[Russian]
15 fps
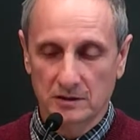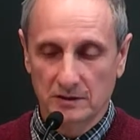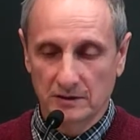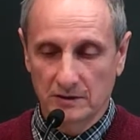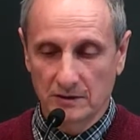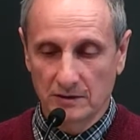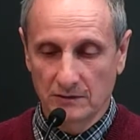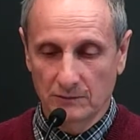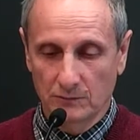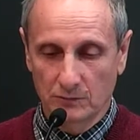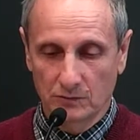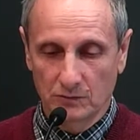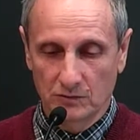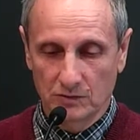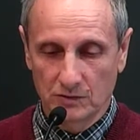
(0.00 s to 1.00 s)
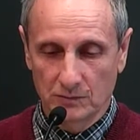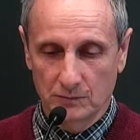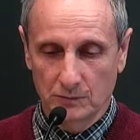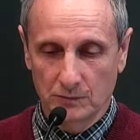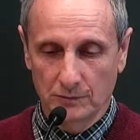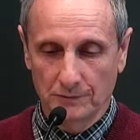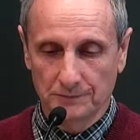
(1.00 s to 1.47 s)
ей воду
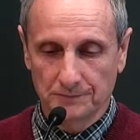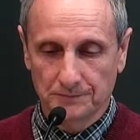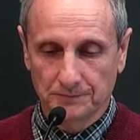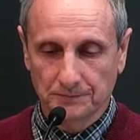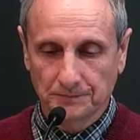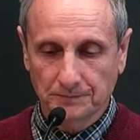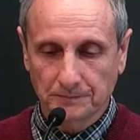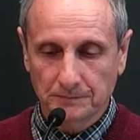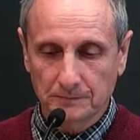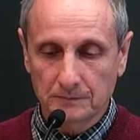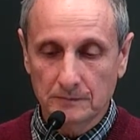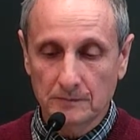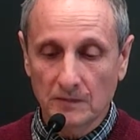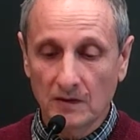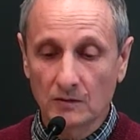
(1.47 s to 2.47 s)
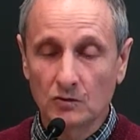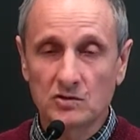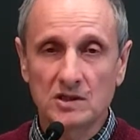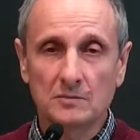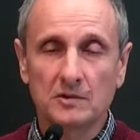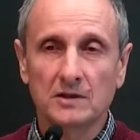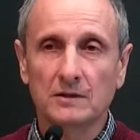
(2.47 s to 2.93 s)
живую.
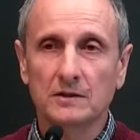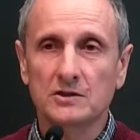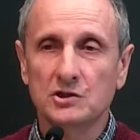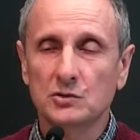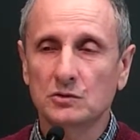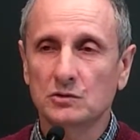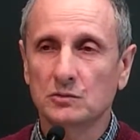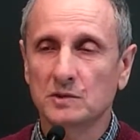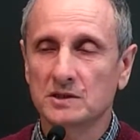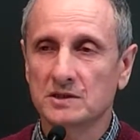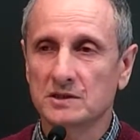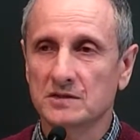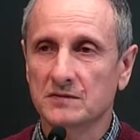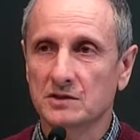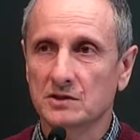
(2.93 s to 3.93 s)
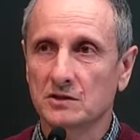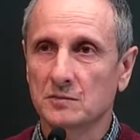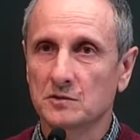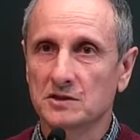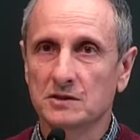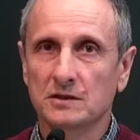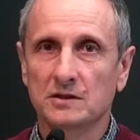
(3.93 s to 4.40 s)
Друзья мои, еще одно место Священное
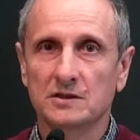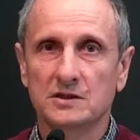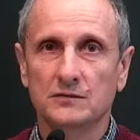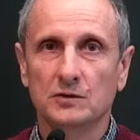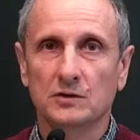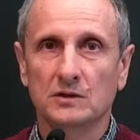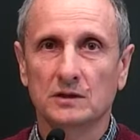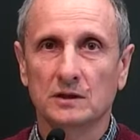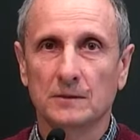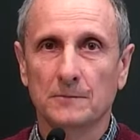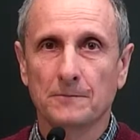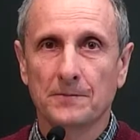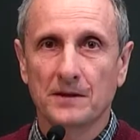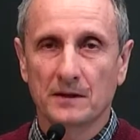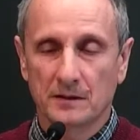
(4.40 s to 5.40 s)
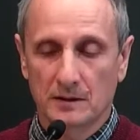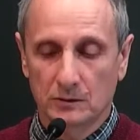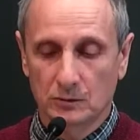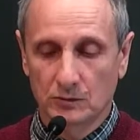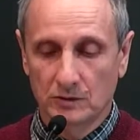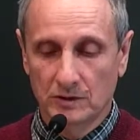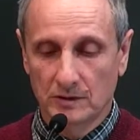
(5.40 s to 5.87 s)
Писание, четвертое,
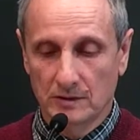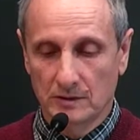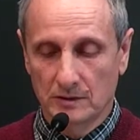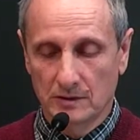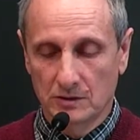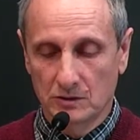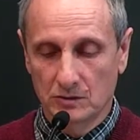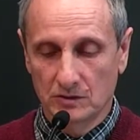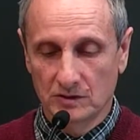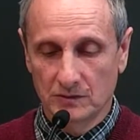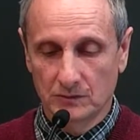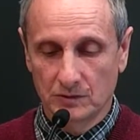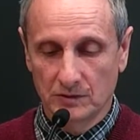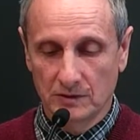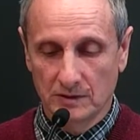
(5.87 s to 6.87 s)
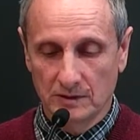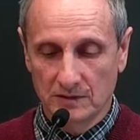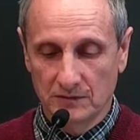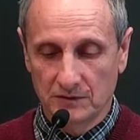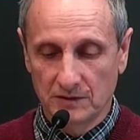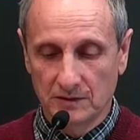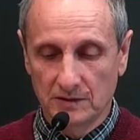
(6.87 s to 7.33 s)
которое я хочу на сегодня
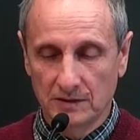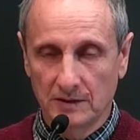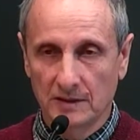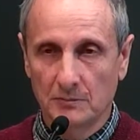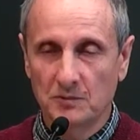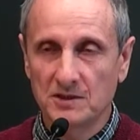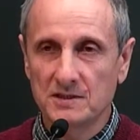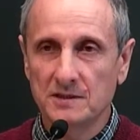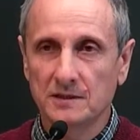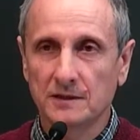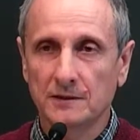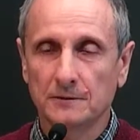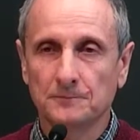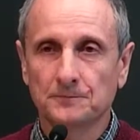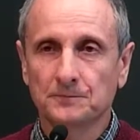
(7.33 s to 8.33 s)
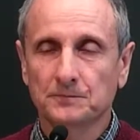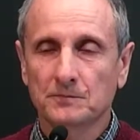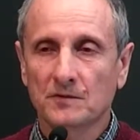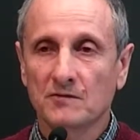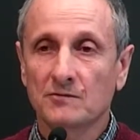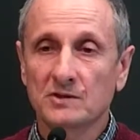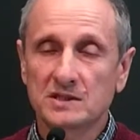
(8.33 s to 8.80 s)
осветить, написано
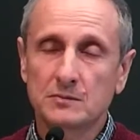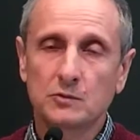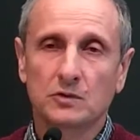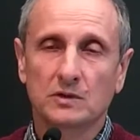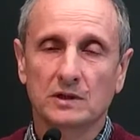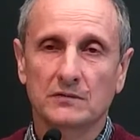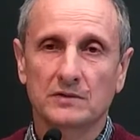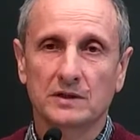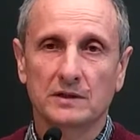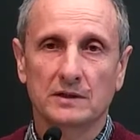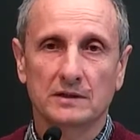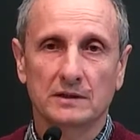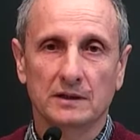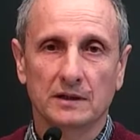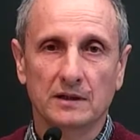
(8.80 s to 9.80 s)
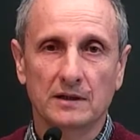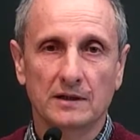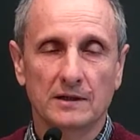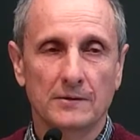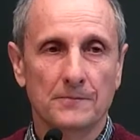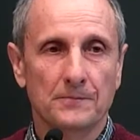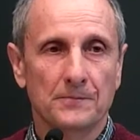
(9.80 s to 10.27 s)
в 8 главе
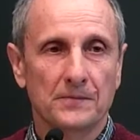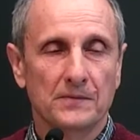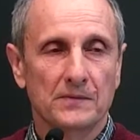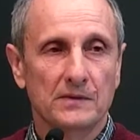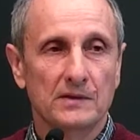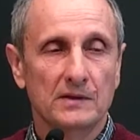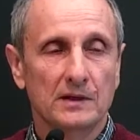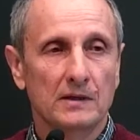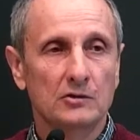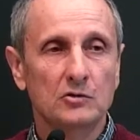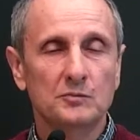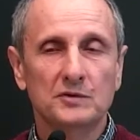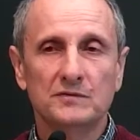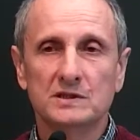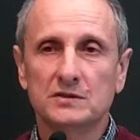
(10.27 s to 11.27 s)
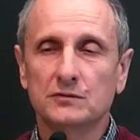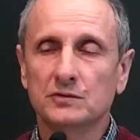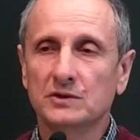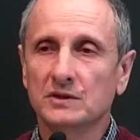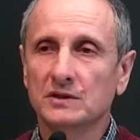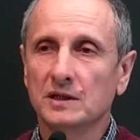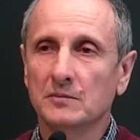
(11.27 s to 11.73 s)
Иоанна. И оно
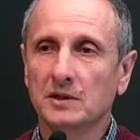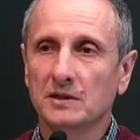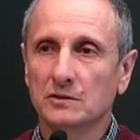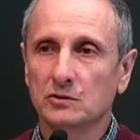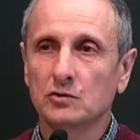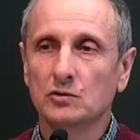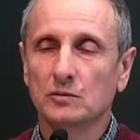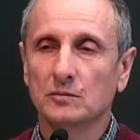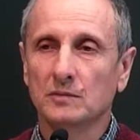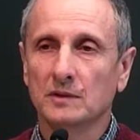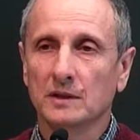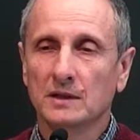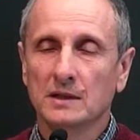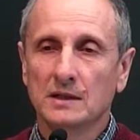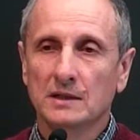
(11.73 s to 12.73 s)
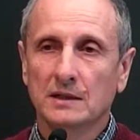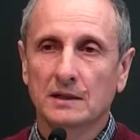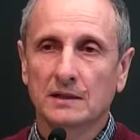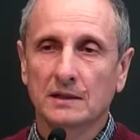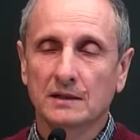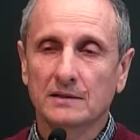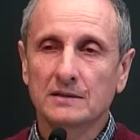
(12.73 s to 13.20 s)
повествует нам о том, как
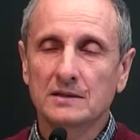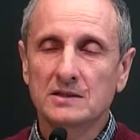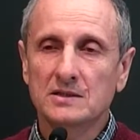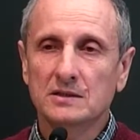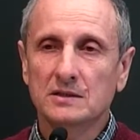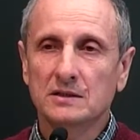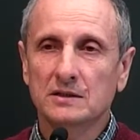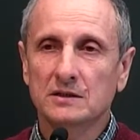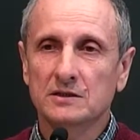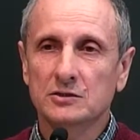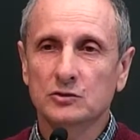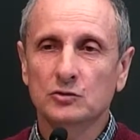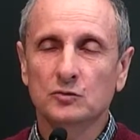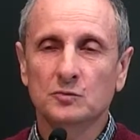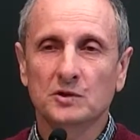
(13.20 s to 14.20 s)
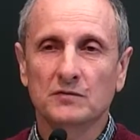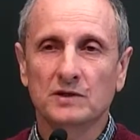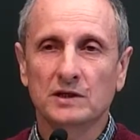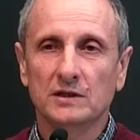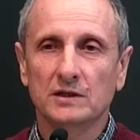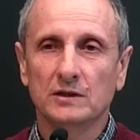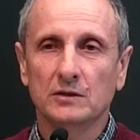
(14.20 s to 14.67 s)
однажды ко Христу
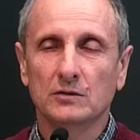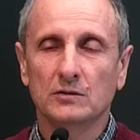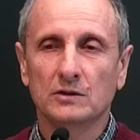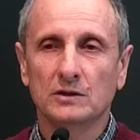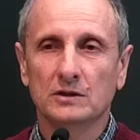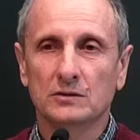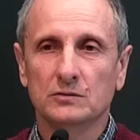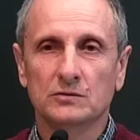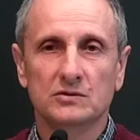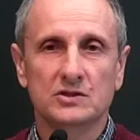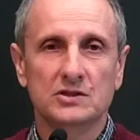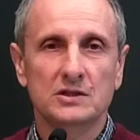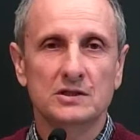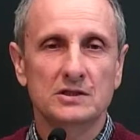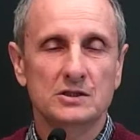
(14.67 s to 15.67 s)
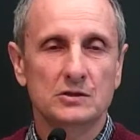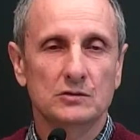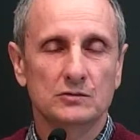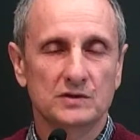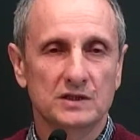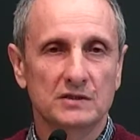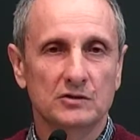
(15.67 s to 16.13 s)
привели вот эту женщину,
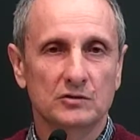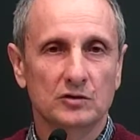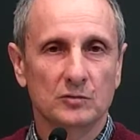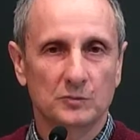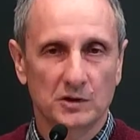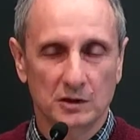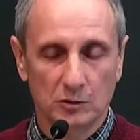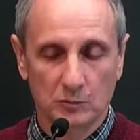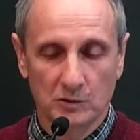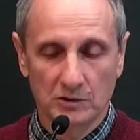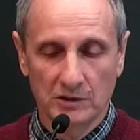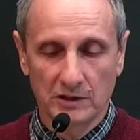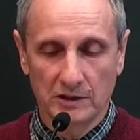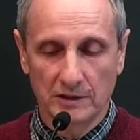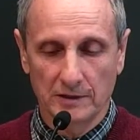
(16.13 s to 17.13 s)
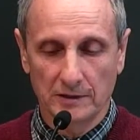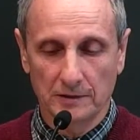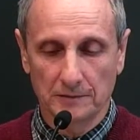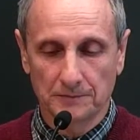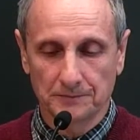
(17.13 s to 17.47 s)
взятую прелюбодеяние.